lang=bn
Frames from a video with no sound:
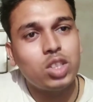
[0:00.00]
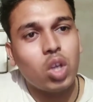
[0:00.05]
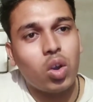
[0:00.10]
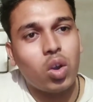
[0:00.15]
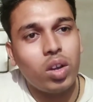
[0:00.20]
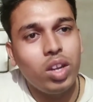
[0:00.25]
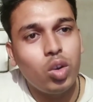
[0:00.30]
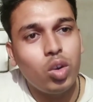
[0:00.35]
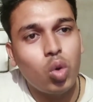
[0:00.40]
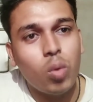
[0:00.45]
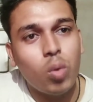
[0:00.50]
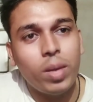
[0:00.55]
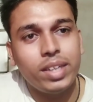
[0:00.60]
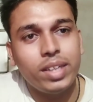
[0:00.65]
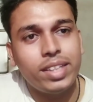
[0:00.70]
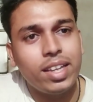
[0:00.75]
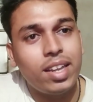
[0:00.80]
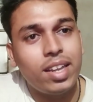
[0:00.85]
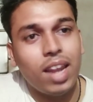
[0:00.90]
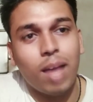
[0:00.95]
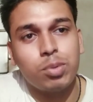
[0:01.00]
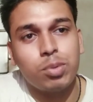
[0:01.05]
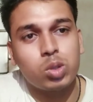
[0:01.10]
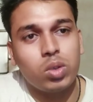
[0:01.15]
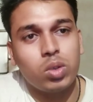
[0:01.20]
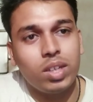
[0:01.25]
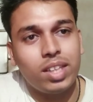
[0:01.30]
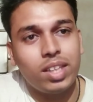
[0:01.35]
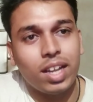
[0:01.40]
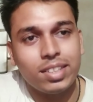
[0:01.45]
যখনই রোমান্টিক লাভ
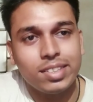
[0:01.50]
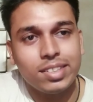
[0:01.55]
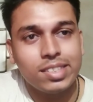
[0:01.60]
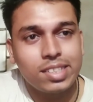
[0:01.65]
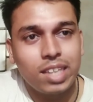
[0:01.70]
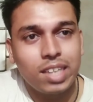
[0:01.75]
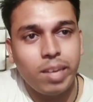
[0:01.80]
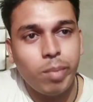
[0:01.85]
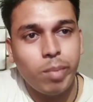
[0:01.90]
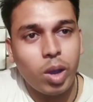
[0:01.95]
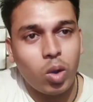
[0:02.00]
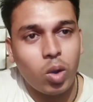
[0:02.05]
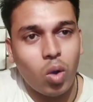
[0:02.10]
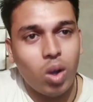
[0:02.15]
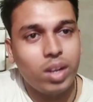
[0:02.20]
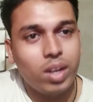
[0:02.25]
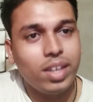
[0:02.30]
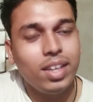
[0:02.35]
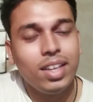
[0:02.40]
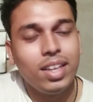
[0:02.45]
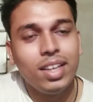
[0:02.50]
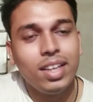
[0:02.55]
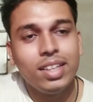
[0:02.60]
স্টোরি ধাঁচের সিনেমা করে